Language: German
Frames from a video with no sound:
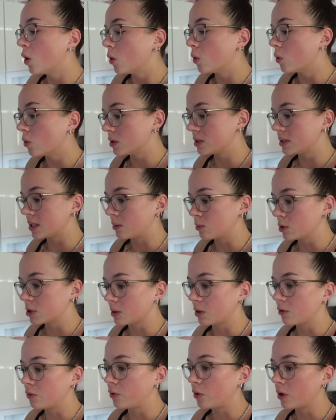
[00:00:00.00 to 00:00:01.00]
Und dann muss
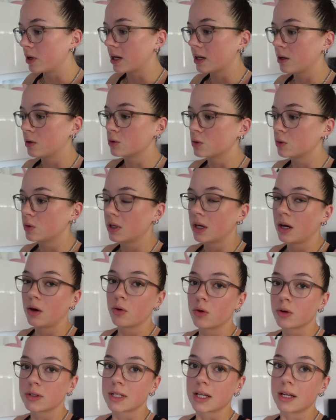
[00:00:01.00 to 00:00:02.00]
man vor der Klausur ja auch
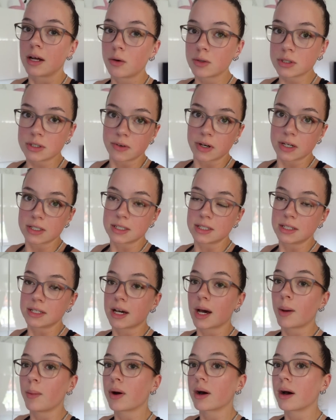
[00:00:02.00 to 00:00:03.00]
noch seinen Ausweis in die
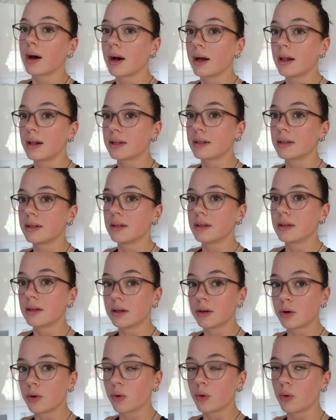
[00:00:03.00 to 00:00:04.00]
Kamera halten
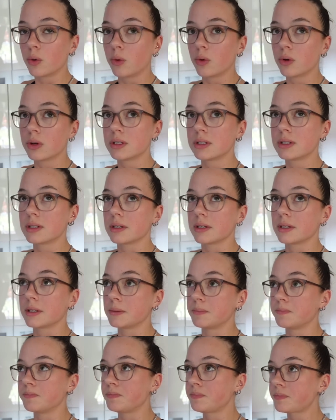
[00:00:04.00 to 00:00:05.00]
und
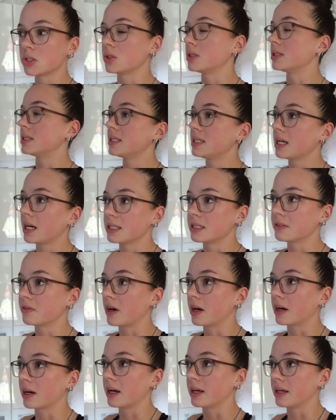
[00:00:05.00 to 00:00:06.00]
ähm, so eine
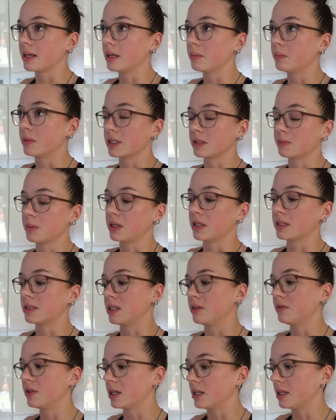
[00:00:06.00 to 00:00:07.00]
Sicherheitsfrage eingeben, dass man das
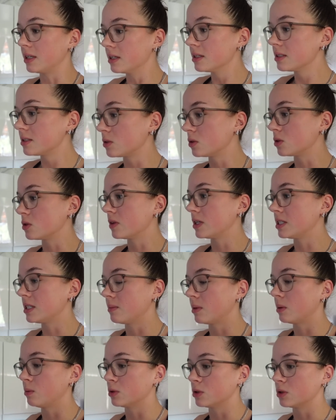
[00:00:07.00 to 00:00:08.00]
halt wirklich ist und so weiter.
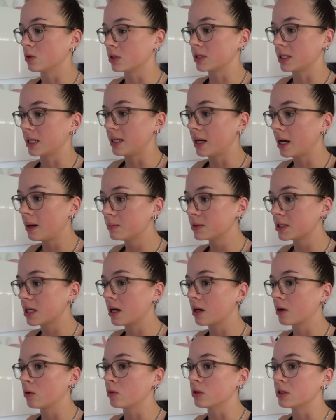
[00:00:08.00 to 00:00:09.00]
Man muss auch seinen Namen
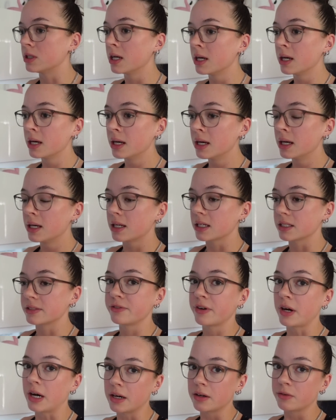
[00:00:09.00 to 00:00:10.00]
sagen und das
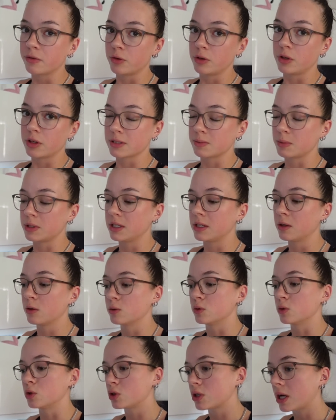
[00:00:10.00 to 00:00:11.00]
Fach, für das man die
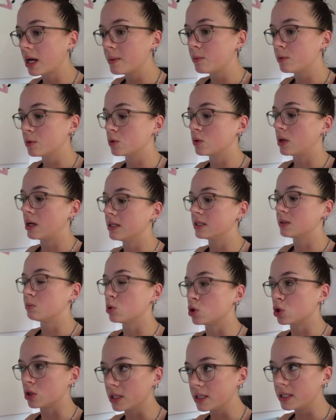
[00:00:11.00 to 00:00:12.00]
Klausur schreibt und so alles
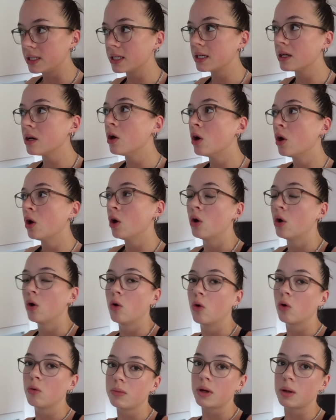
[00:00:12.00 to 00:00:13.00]
bestätigen.
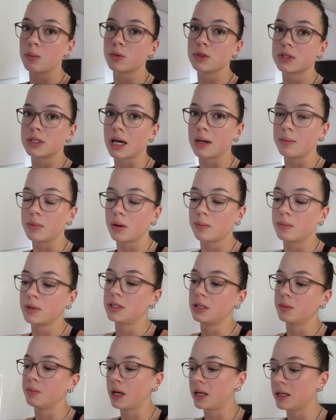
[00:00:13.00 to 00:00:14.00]
Und man muss einmal
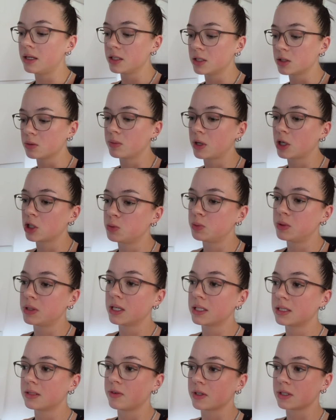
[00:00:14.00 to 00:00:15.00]
mit dem Handy zum Beispiel
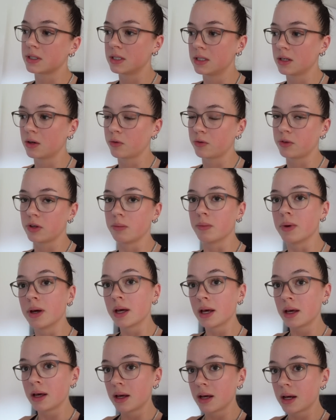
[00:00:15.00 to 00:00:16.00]
jetzt, was hier auf dem
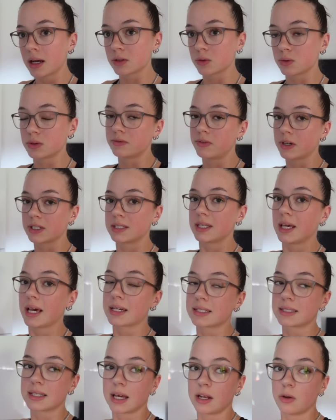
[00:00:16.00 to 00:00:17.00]
also was die
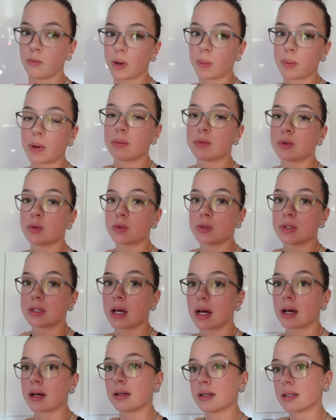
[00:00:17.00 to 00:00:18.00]
externe Webcam
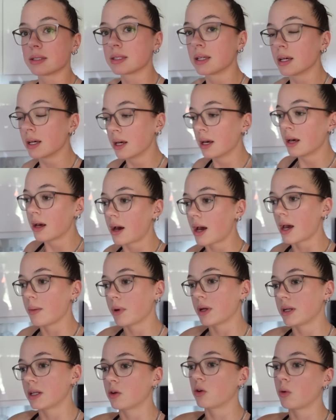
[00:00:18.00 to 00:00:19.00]
sozusagen ist,
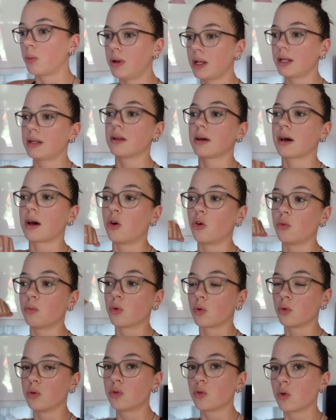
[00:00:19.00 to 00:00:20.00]
einmal den kompletten Raum
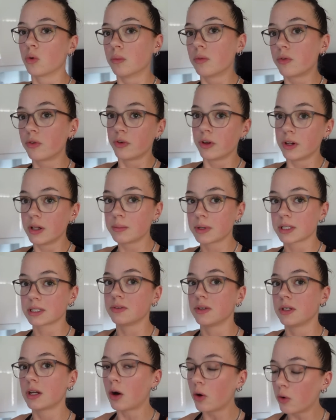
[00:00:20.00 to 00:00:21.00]
rundum filmen. Das
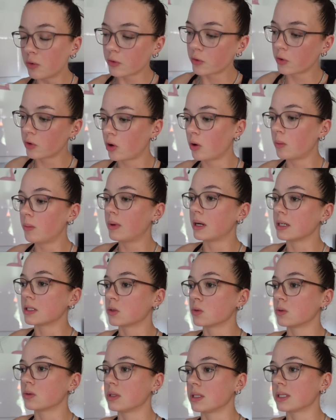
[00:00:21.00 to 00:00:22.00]
wird aufgenommen,
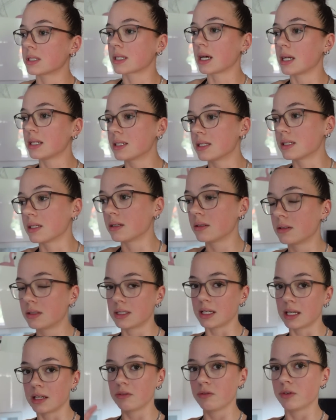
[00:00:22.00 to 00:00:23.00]
also das ganze
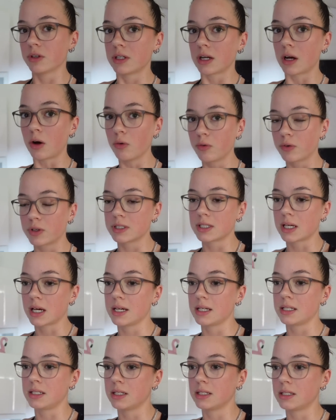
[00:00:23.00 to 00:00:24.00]
Ding wird
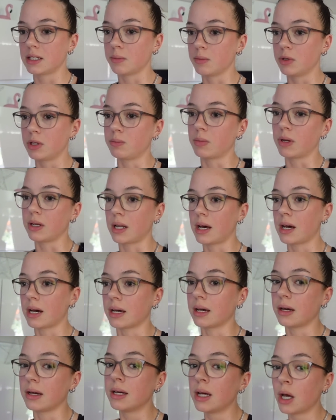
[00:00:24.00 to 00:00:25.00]
aufgezeichnet, damit man
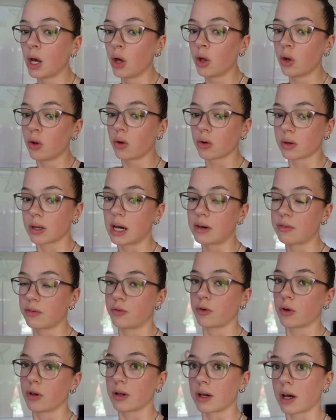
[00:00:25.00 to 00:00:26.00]
nachher noch
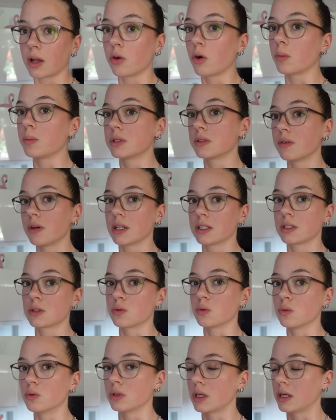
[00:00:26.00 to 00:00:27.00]
nachverfolgen kann, ob es vielleicht
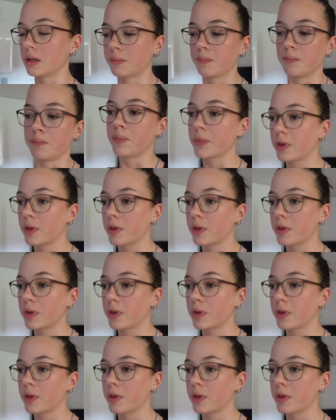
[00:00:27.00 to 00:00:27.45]
zu einem